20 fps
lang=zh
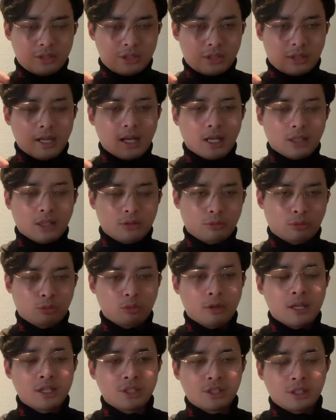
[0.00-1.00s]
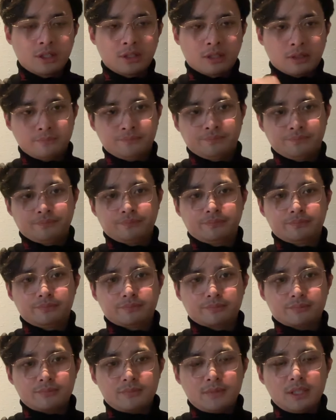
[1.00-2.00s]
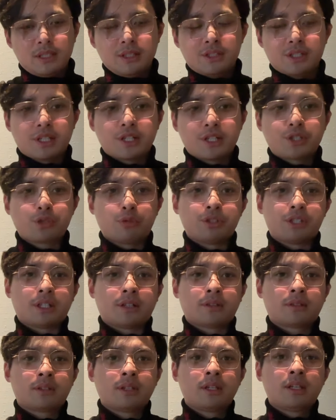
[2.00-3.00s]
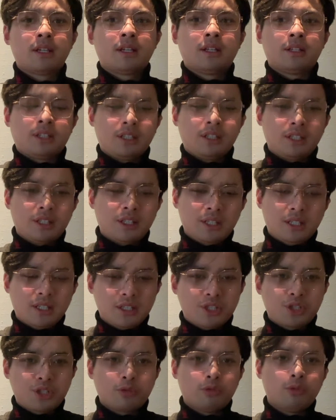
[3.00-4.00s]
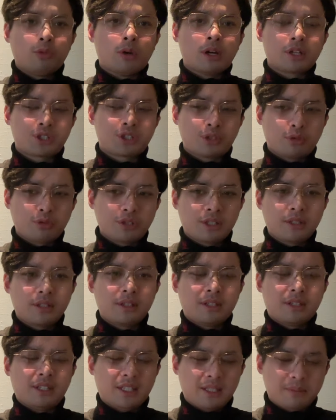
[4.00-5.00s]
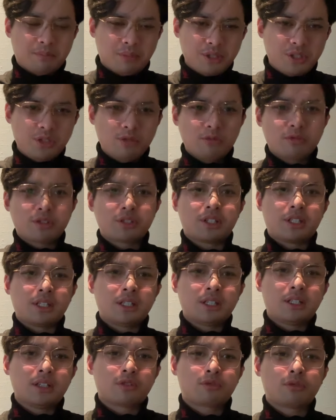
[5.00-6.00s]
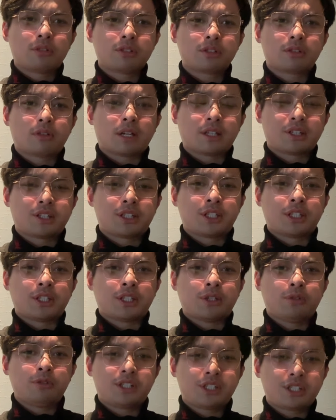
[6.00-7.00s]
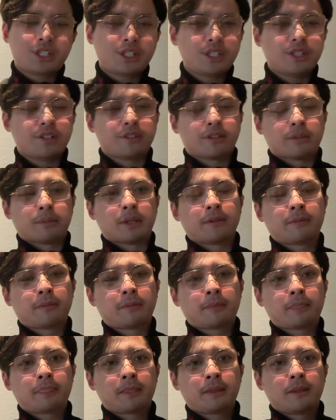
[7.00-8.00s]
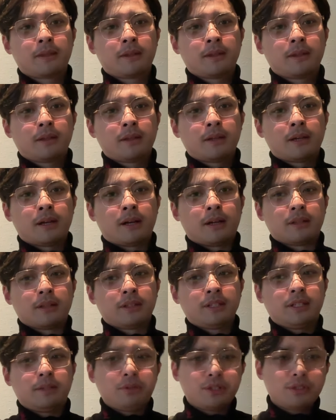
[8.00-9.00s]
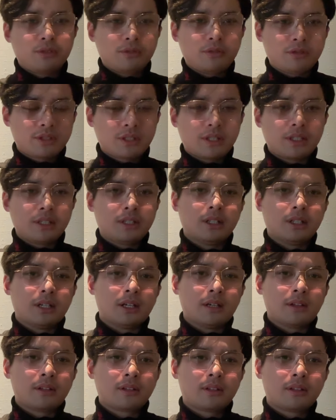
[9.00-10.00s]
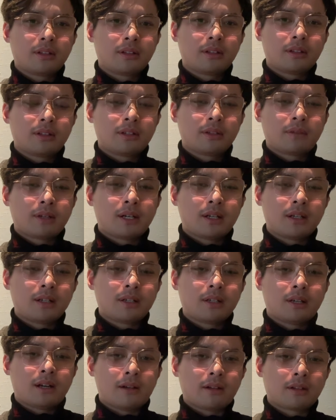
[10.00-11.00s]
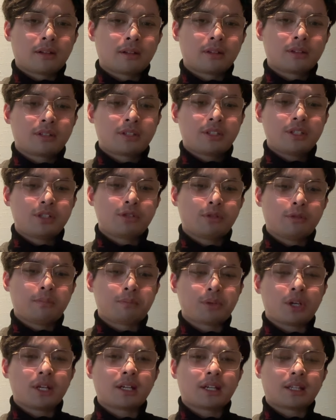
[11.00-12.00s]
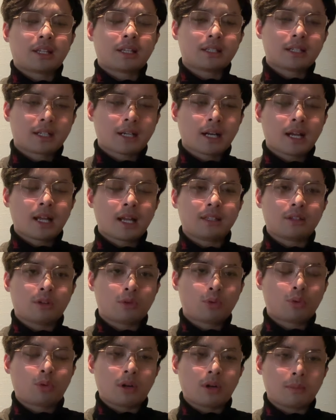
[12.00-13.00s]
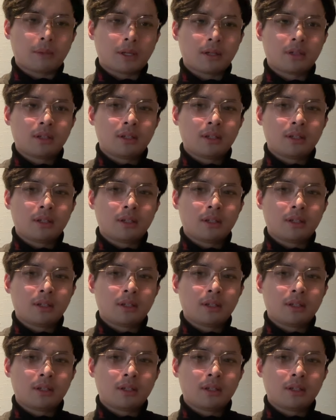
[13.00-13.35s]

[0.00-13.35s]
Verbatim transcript: 态度端正的这些球星，你一个球王球星，你不就是一个说实话体育戏子吗？啊，你不就是一个对吧？啊，踢球表演给大家看的货吗？